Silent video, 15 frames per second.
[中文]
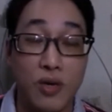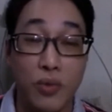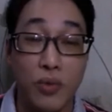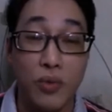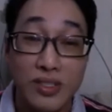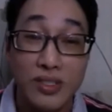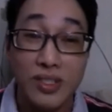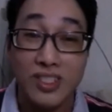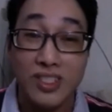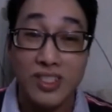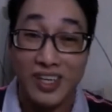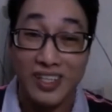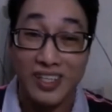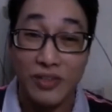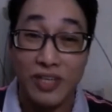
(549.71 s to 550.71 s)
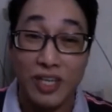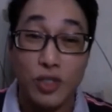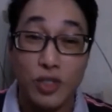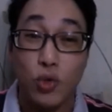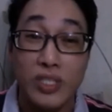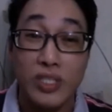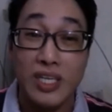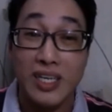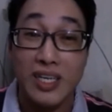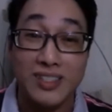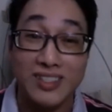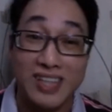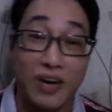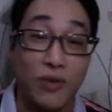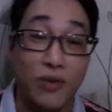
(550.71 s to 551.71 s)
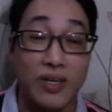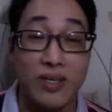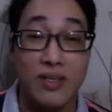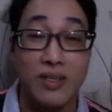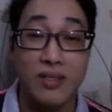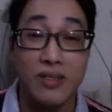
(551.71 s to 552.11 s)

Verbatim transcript: 问题是钱呢，越存越少了。